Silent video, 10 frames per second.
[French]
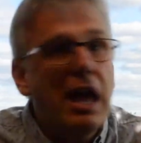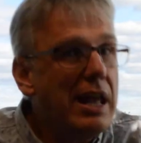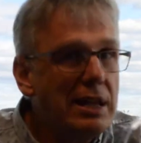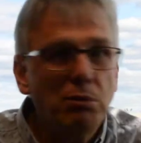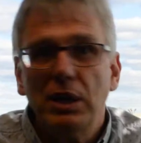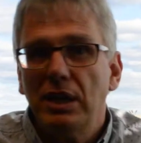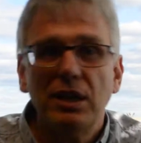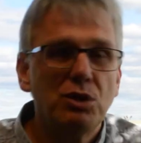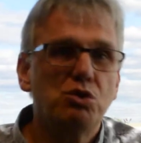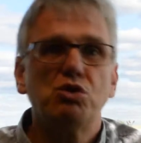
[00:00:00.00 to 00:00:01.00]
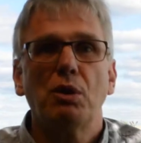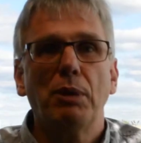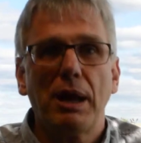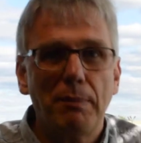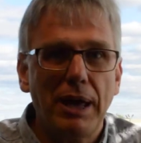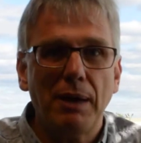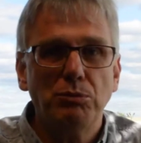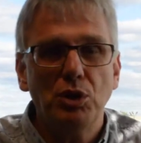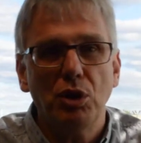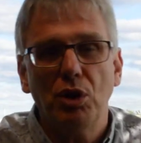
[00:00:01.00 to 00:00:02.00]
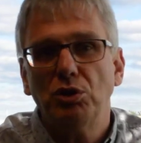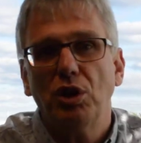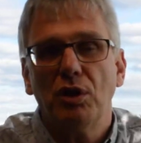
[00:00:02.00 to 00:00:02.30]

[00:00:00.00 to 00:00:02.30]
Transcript: anyway, tu ne seras pas capable de,